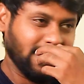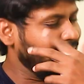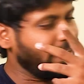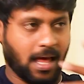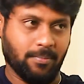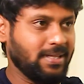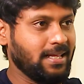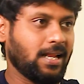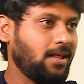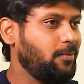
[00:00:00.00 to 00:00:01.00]
இல்ல இல்ல
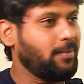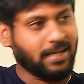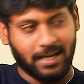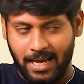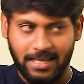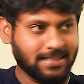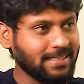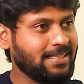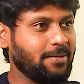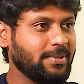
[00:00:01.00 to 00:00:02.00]
அமைதியா தான் ஆக மாட்டேன் நான்
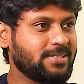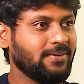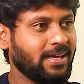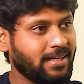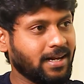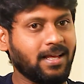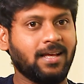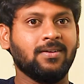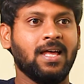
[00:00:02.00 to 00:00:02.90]
எதிர்த்து தான் பேசுவேன் ஆனா